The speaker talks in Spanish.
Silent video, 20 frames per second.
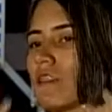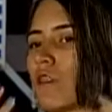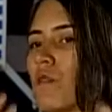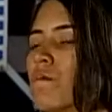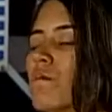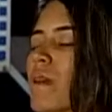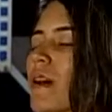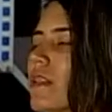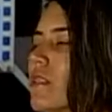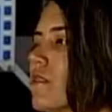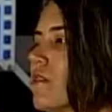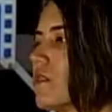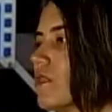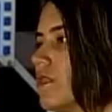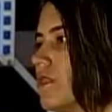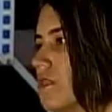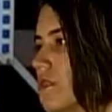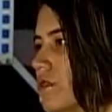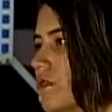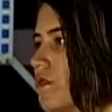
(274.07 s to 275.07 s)
tomando
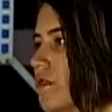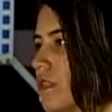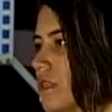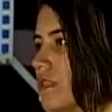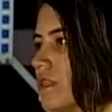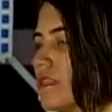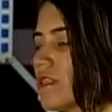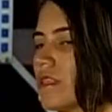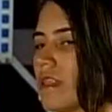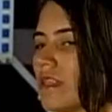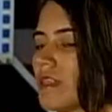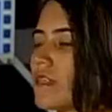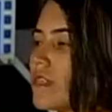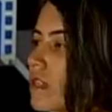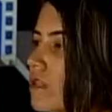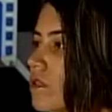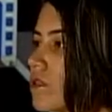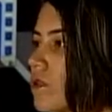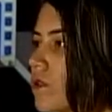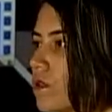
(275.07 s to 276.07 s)
decisiones y está
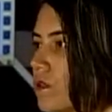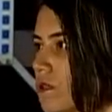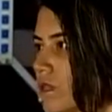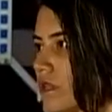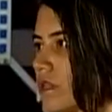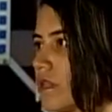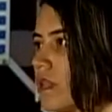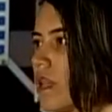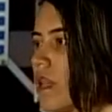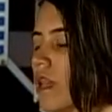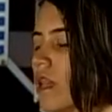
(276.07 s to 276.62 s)
haciendo cosas.